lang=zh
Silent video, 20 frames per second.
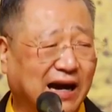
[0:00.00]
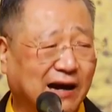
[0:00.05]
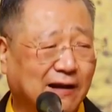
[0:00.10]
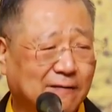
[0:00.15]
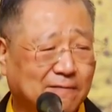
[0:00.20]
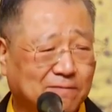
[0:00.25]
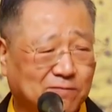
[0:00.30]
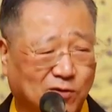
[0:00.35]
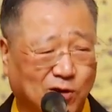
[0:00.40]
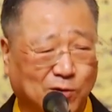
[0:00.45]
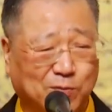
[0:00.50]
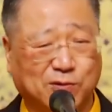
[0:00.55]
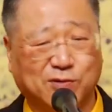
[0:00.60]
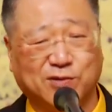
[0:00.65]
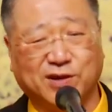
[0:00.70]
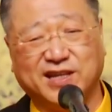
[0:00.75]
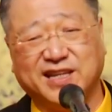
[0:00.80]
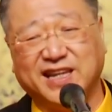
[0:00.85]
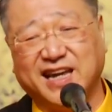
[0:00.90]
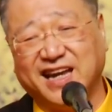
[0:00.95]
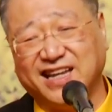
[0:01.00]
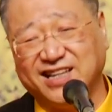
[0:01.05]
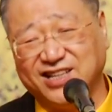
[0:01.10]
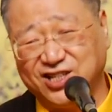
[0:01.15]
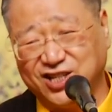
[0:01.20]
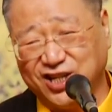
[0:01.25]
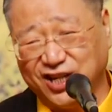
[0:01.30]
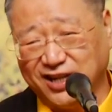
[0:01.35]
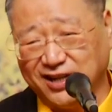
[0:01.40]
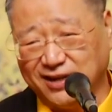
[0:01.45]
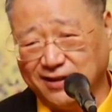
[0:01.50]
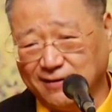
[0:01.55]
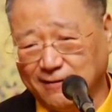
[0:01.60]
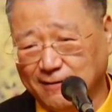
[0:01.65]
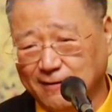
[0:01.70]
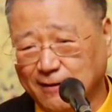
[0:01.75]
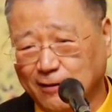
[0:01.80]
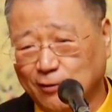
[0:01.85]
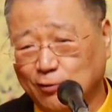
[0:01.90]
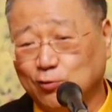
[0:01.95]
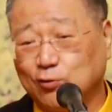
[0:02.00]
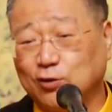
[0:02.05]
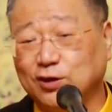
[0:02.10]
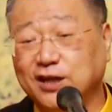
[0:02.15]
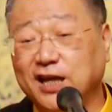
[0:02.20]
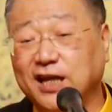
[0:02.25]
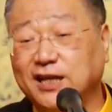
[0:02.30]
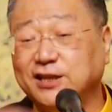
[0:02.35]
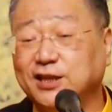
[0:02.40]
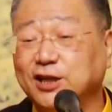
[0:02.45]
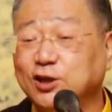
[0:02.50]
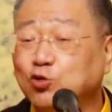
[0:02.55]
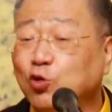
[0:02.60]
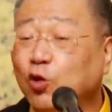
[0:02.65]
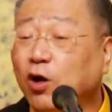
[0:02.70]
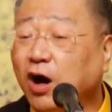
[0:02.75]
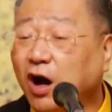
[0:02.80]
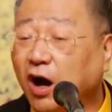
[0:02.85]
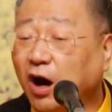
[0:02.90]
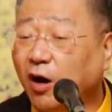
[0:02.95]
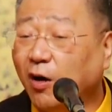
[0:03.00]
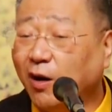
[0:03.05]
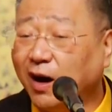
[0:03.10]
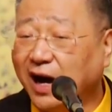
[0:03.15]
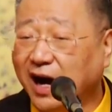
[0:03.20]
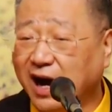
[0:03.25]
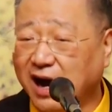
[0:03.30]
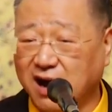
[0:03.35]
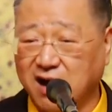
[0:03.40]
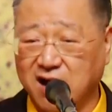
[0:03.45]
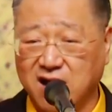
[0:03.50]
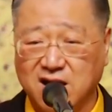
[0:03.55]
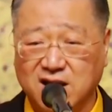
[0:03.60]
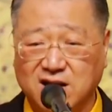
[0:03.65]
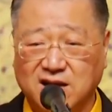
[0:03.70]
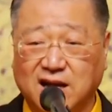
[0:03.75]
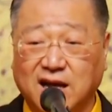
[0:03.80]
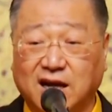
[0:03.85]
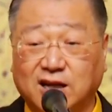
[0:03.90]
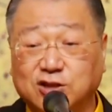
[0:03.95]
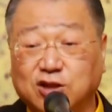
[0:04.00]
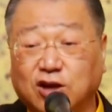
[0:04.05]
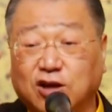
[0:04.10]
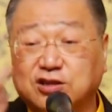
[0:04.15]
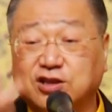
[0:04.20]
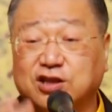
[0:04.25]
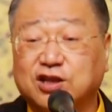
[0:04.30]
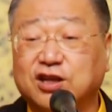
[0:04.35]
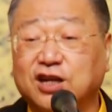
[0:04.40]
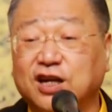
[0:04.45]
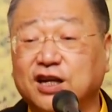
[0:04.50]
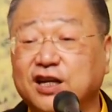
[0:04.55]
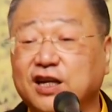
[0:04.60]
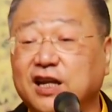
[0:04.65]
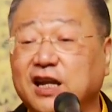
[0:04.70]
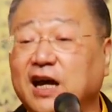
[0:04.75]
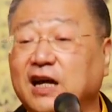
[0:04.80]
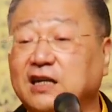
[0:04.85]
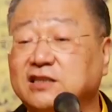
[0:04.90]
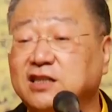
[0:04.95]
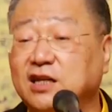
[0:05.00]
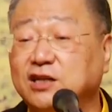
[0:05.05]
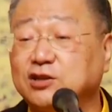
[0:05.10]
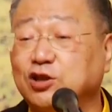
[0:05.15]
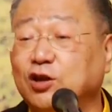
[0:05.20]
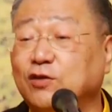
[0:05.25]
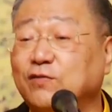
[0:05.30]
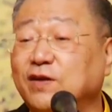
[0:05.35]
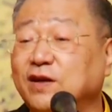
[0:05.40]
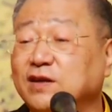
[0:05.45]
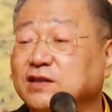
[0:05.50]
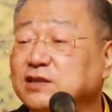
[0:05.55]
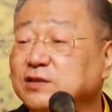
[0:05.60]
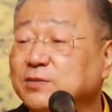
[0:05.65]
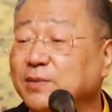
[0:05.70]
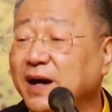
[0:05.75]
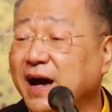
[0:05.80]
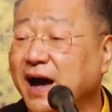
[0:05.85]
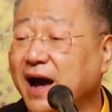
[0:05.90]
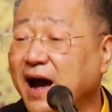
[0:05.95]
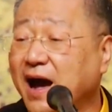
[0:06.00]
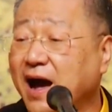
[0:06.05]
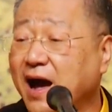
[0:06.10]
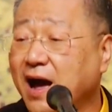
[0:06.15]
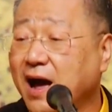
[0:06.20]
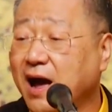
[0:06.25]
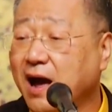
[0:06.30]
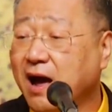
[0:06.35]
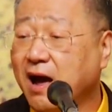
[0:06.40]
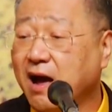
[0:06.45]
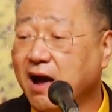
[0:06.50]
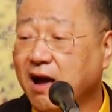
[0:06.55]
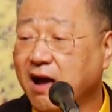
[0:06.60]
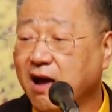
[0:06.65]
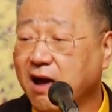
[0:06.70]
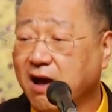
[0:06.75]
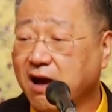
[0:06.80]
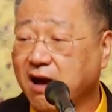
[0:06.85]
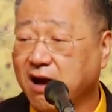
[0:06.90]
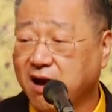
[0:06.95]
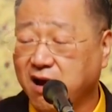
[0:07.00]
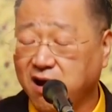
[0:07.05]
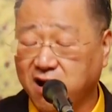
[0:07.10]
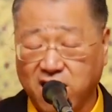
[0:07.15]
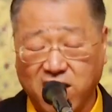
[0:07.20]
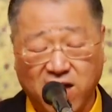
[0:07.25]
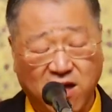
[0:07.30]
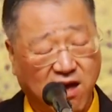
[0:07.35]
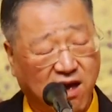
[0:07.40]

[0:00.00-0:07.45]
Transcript: 对。又不会念经，如果念经多好啊！2小时可以2张小房子吧？啊。